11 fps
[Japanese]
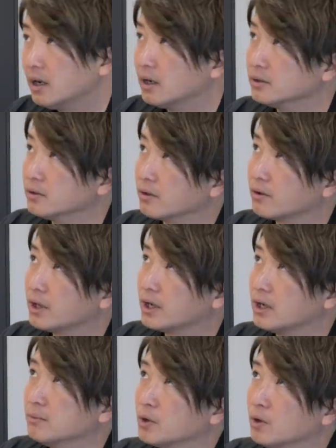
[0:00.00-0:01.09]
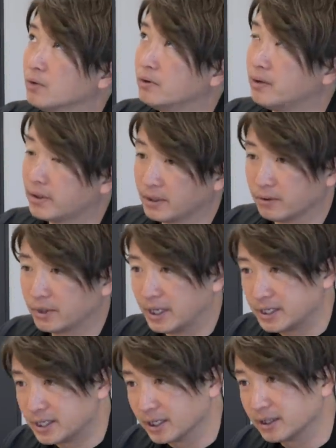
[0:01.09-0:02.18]
うん、あのそれ以外にもこうふるさと大
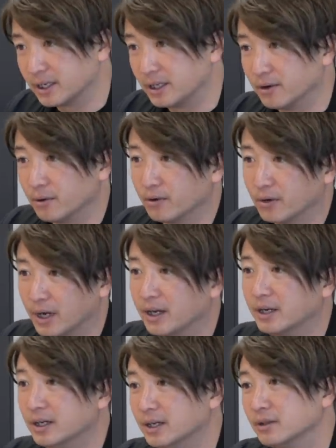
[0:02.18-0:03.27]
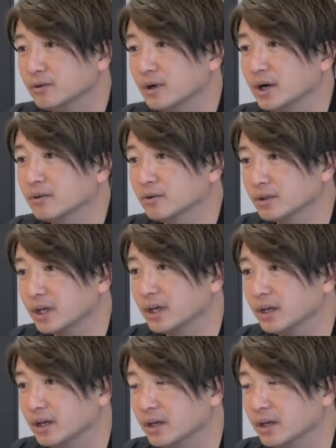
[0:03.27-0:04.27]
使だったりいろいろなのがあるので、